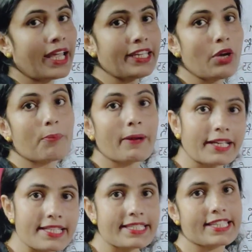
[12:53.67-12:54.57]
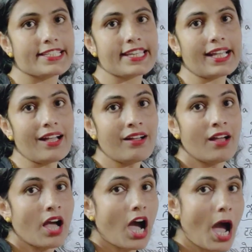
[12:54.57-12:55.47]
बनाइए और प्रैक्टिस कीजिएगा
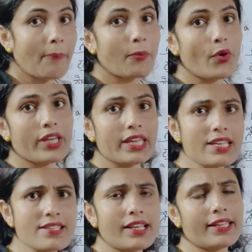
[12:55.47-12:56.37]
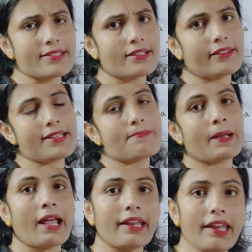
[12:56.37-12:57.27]
आपको इजीली ये सेंटेंस
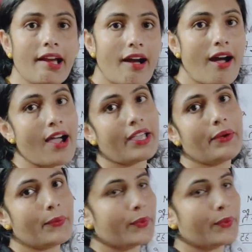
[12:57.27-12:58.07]
बनाने आ गए